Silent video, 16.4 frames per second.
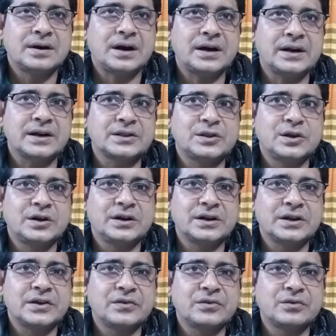আরেক
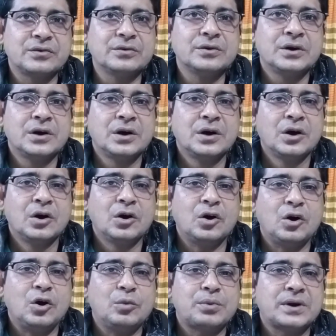ধরনের কিছু
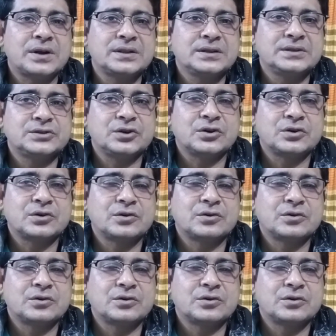অপরাধী চক